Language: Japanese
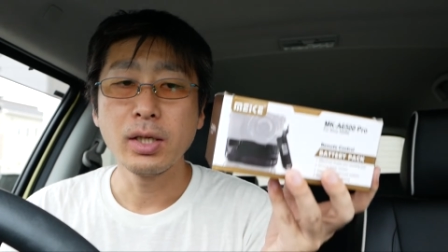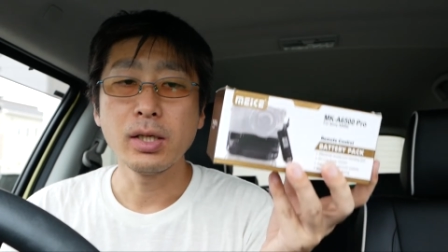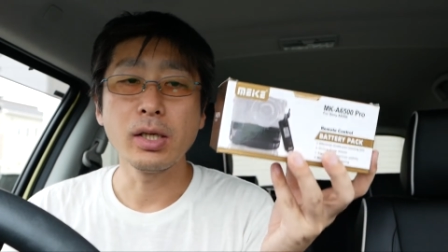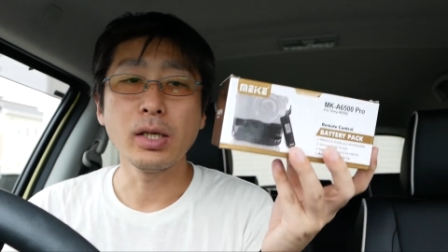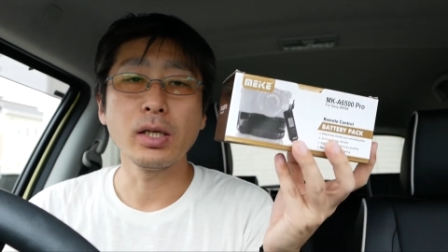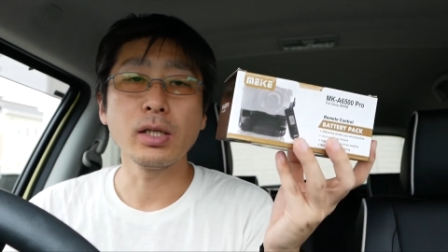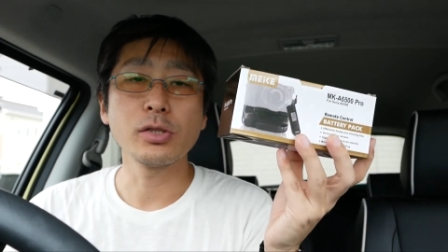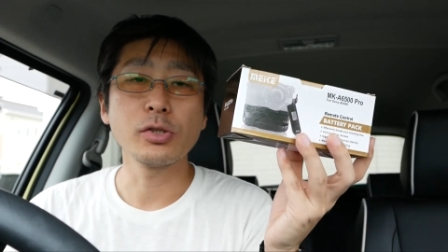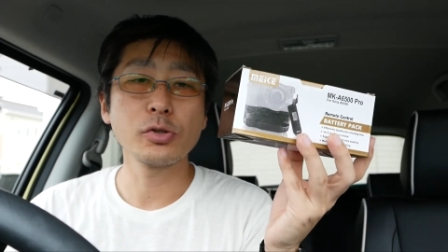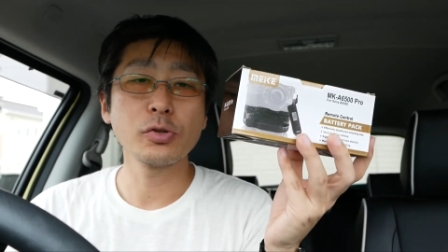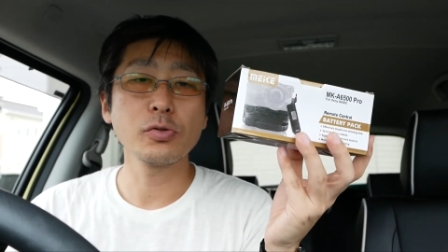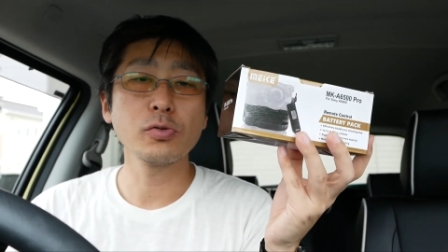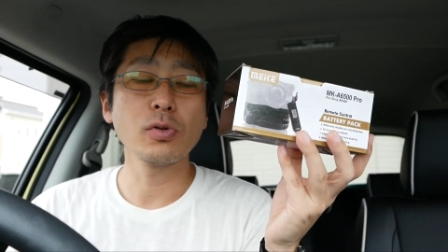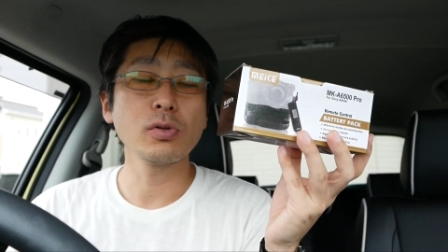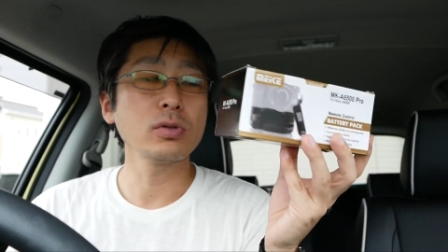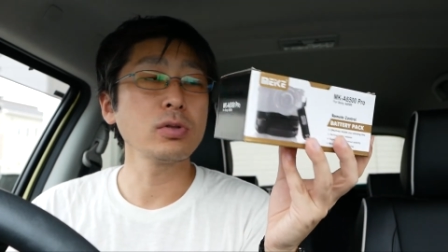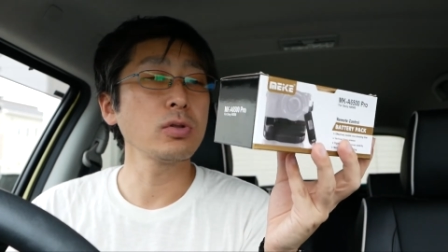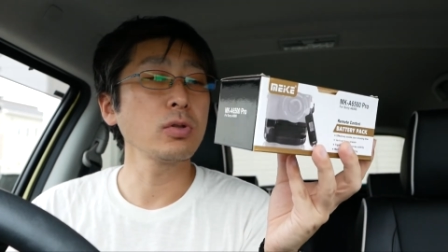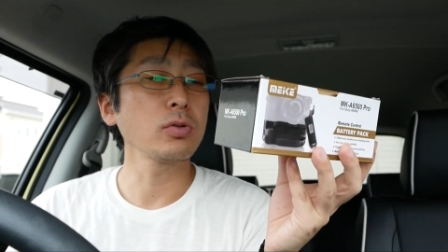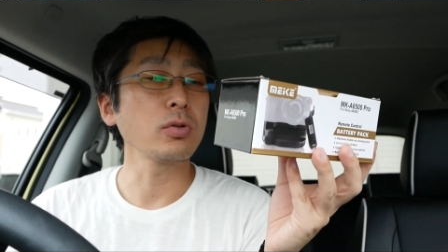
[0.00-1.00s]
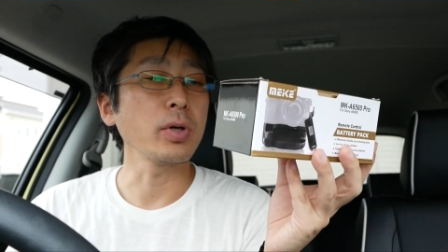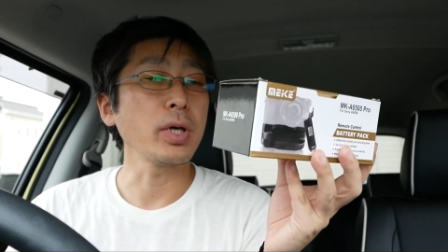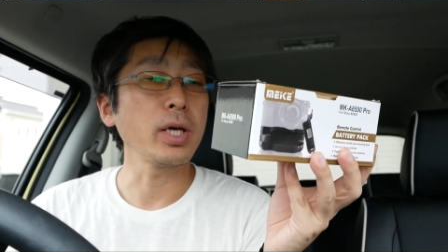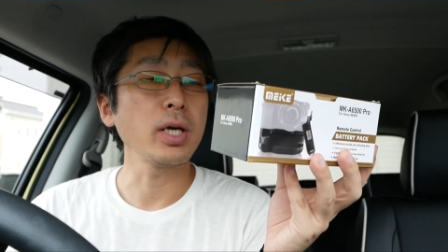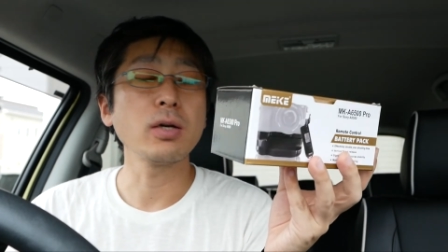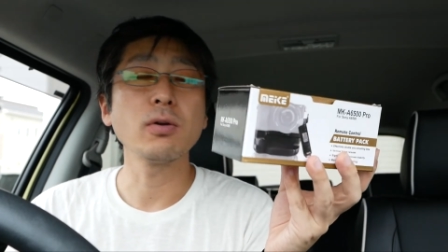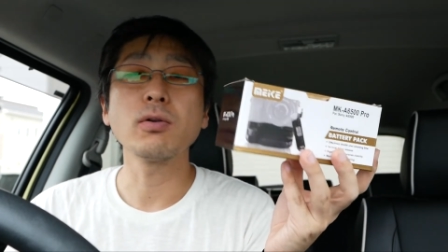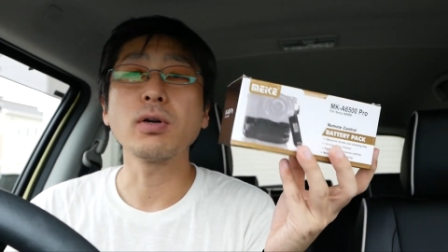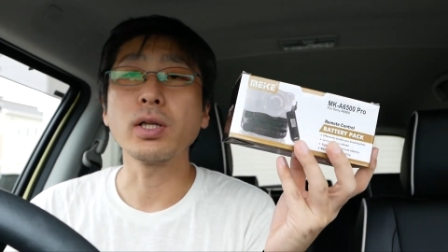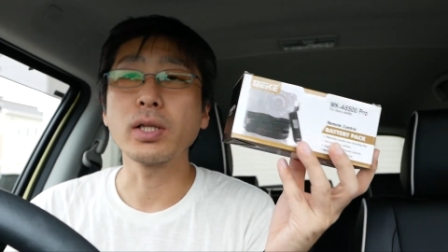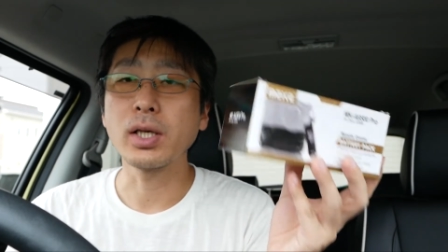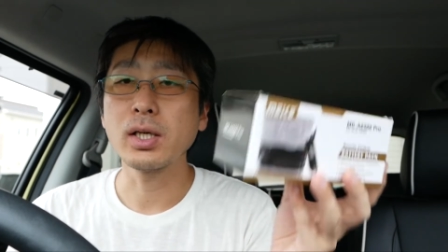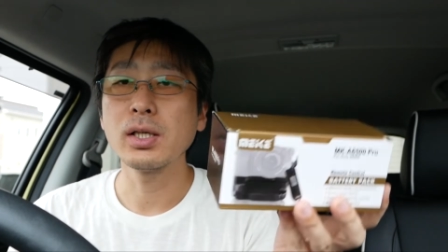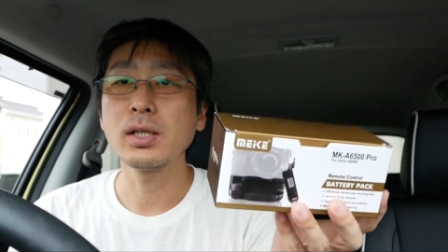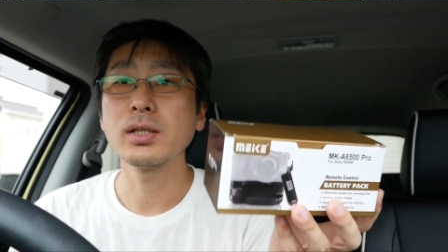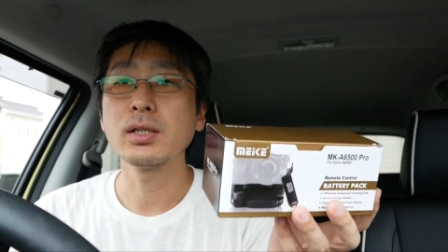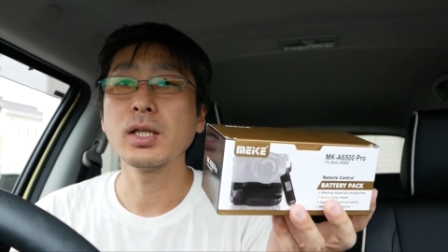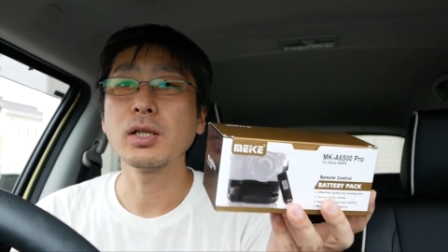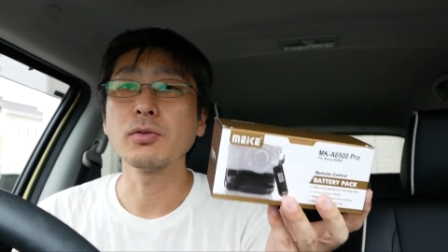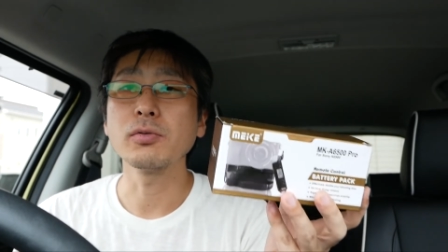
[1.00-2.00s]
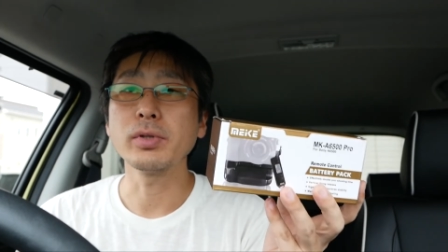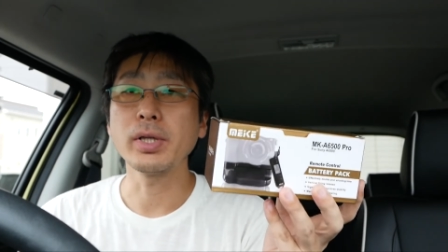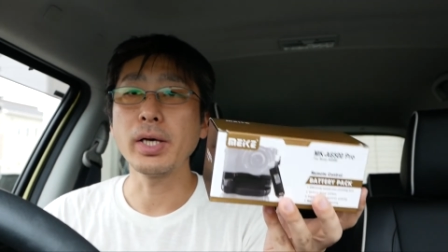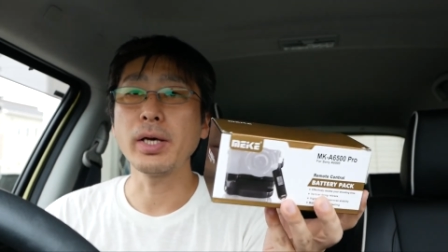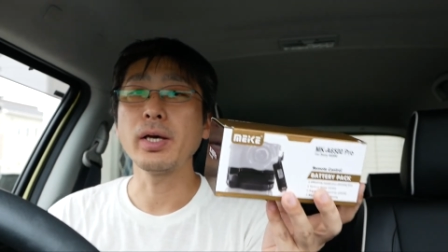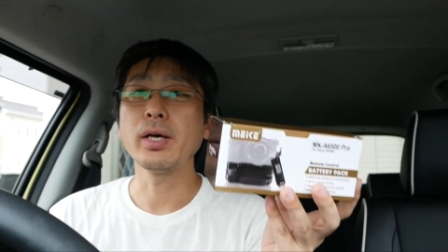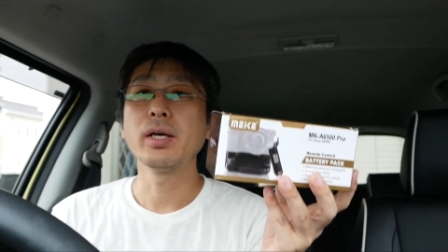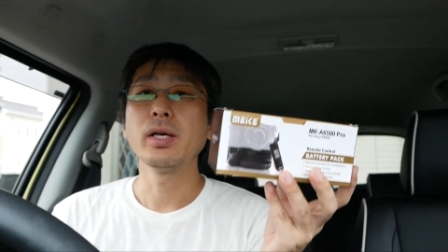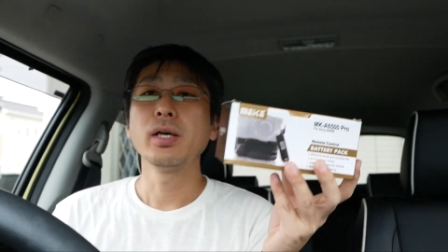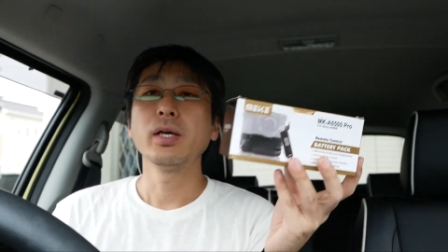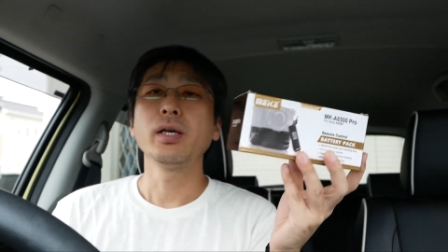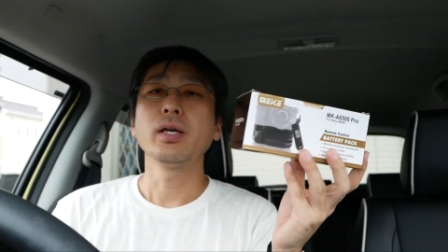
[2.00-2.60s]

えー、中国語と英語かな。なので、